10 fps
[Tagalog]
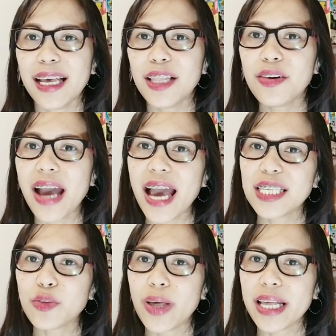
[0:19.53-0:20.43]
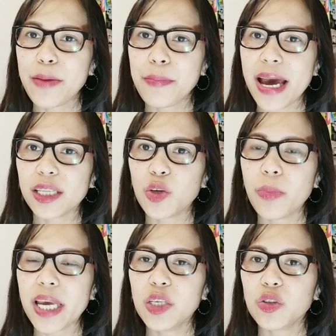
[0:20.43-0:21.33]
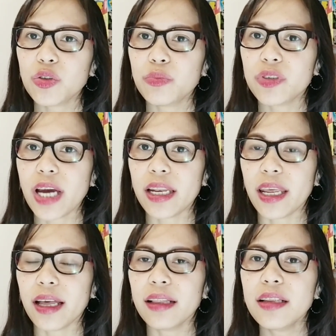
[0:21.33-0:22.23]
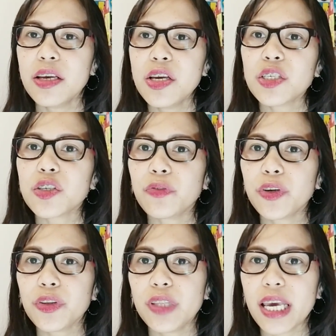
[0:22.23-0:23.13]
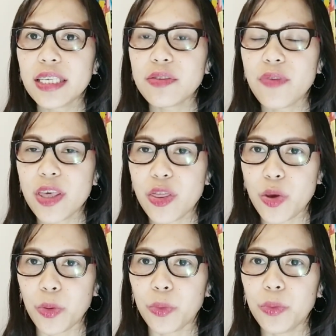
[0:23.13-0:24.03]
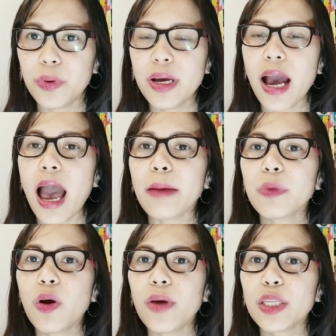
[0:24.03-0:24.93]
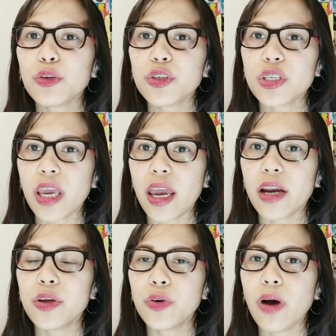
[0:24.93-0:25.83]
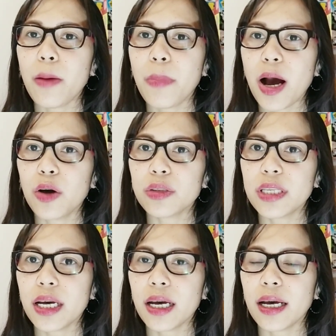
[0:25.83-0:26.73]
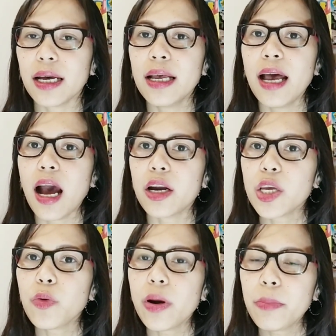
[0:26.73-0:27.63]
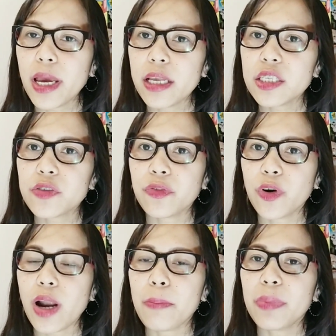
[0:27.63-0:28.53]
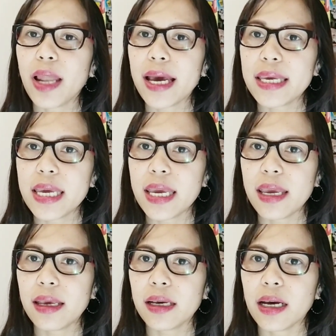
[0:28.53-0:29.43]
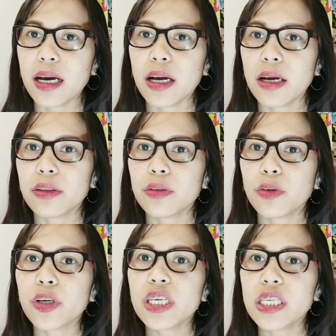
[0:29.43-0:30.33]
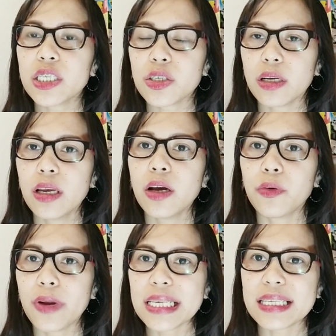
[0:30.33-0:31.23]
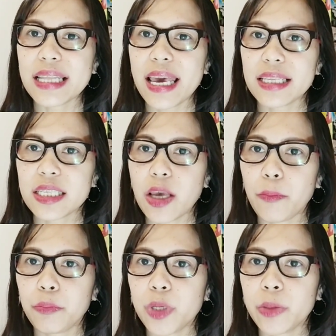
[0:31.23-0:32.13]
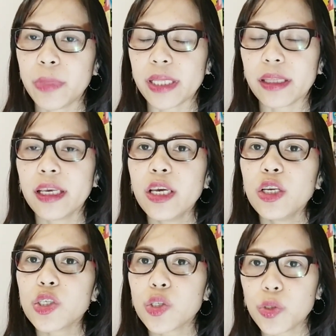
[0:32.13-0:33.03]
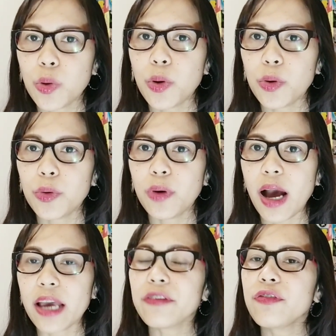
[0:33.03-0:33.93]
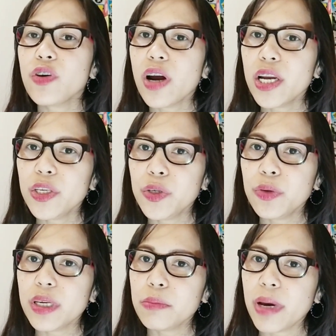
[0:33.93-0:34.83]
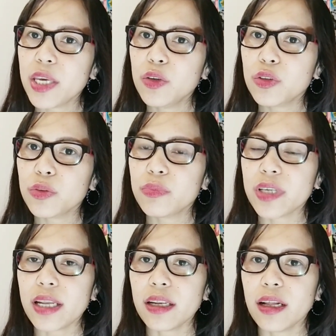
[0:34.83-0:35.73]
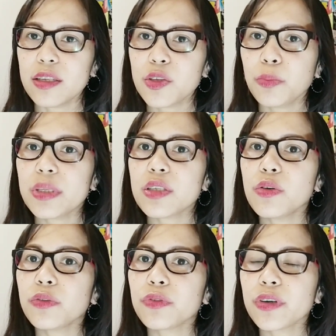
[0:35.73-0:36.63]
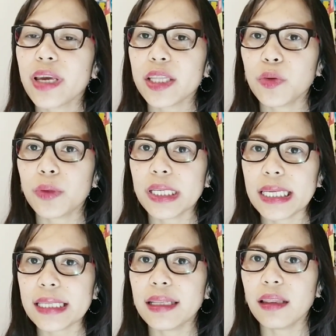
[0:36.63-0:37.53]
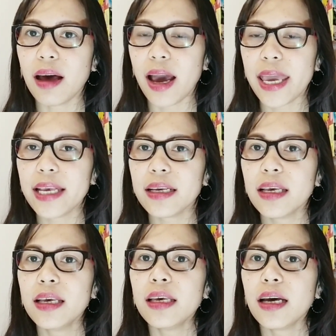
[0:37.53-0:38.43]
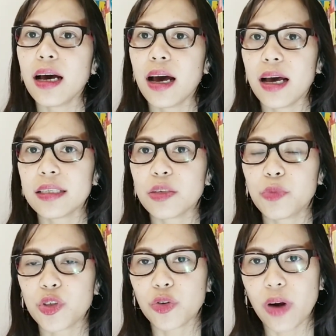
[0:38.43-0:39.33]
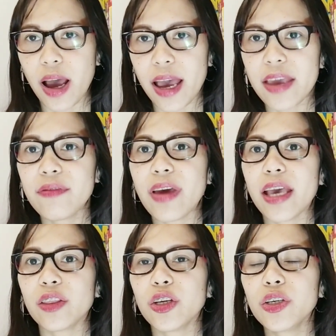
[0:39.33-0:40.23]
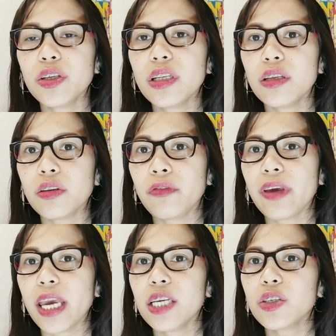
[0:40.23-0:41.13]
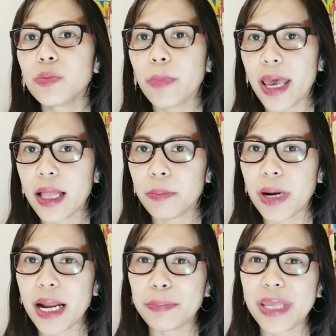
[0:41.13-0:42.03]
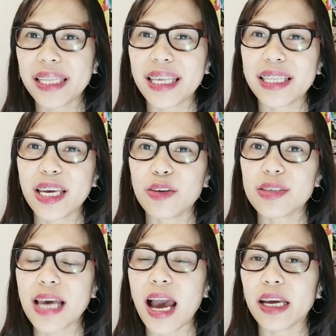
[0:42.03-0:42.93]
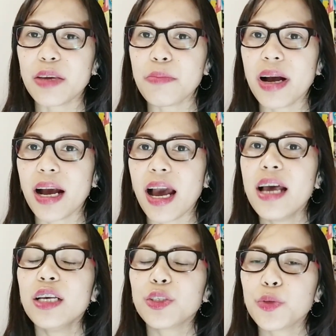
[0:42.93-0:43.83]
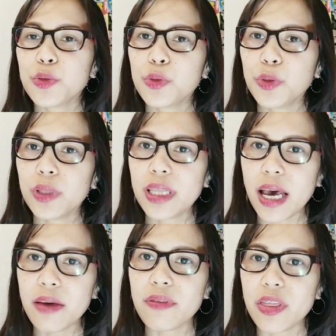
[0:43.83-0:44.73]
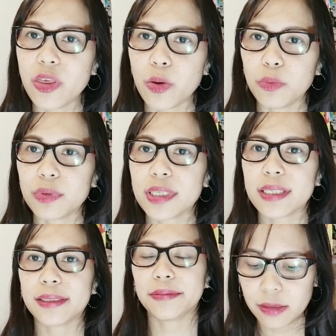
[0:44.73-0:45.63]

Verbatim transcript: Hello guys! Welcome back to my YouTube channel. So for today's video, I'm going to share you about the requirements for applying a Turkish residence permit. So uh, if you are new in my YouTube channel, so please don't forget to click the like, uh, subscribe, and turn on the notification bell para updated kayo sa aking mga susunod na videos.